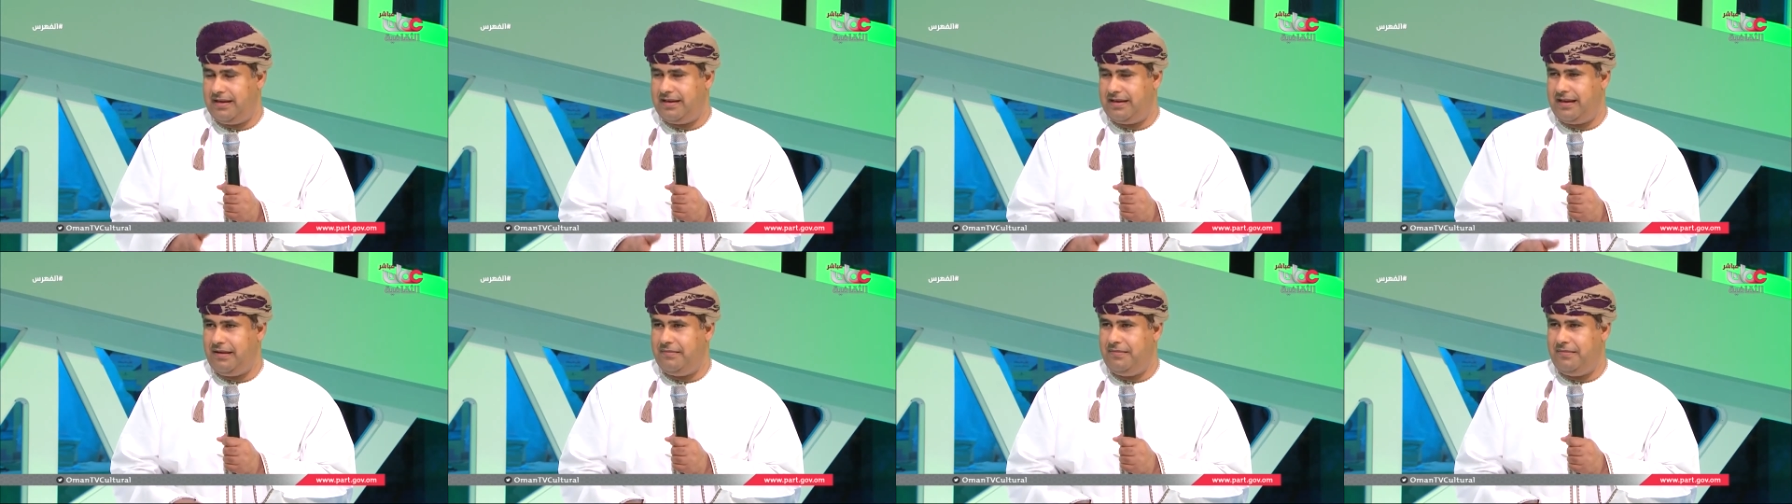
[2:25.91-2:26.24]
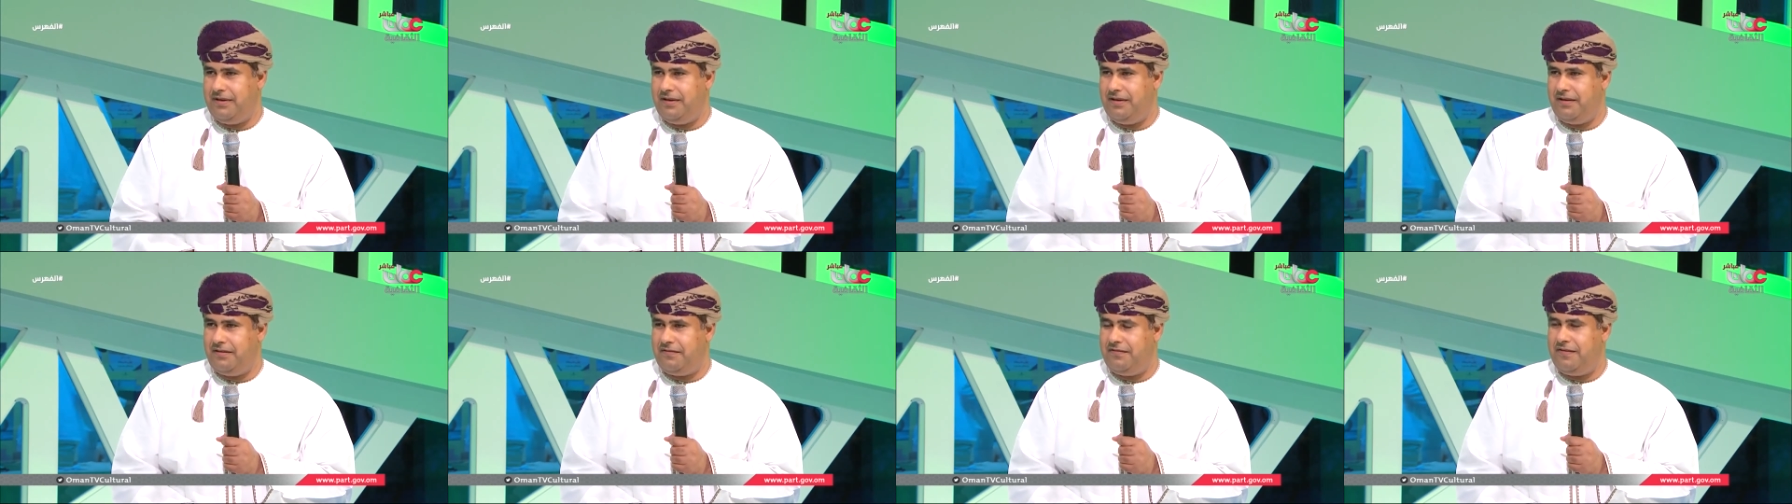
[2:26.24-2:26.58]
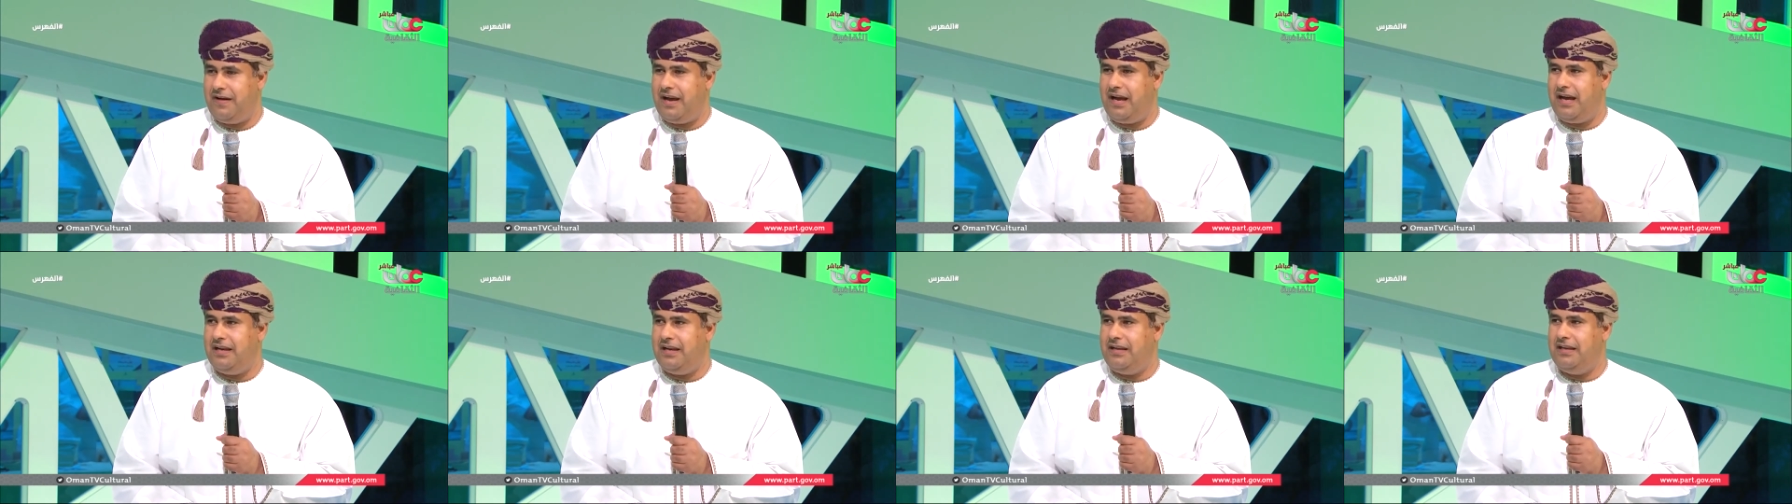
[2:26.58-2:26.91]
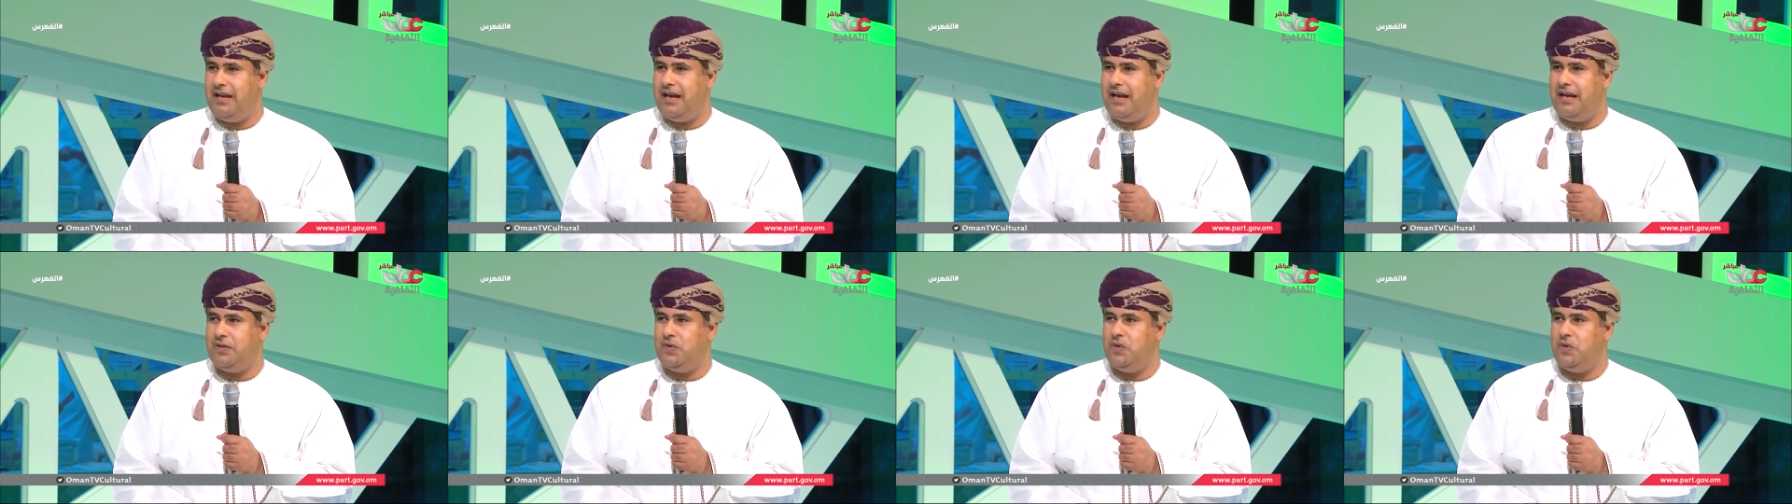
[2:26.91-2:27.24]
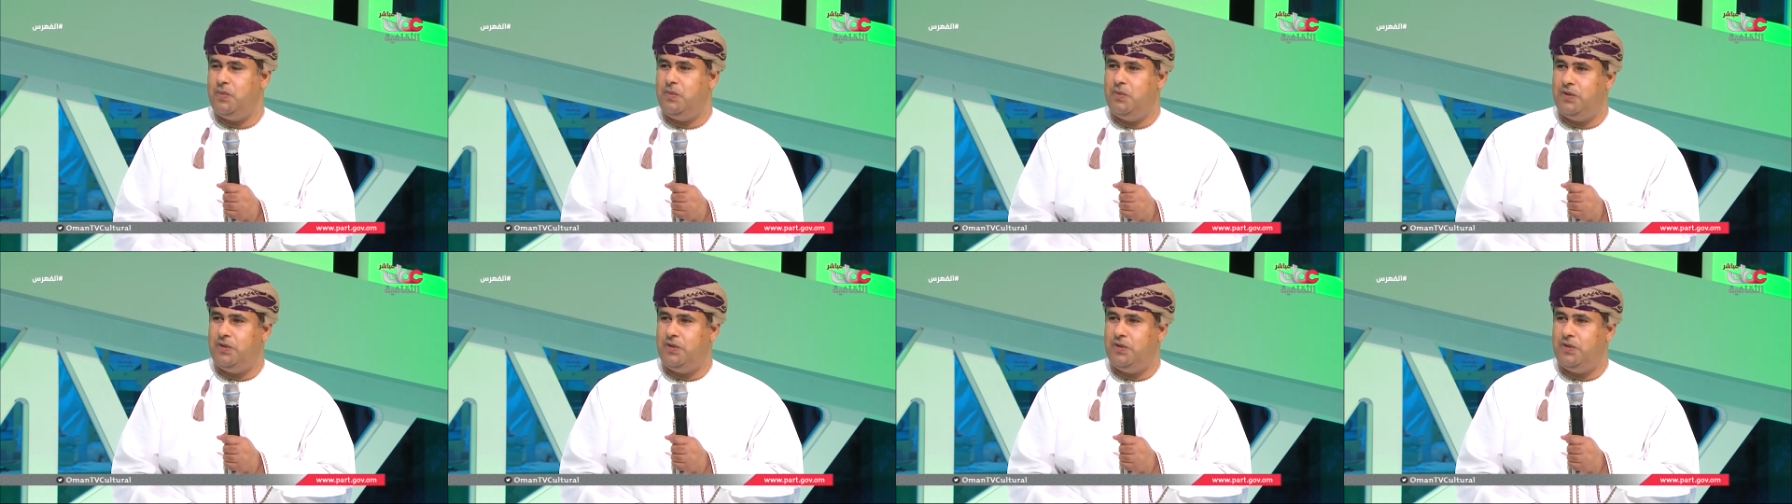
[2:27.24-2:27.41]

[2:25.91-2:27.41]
كبير فعالياته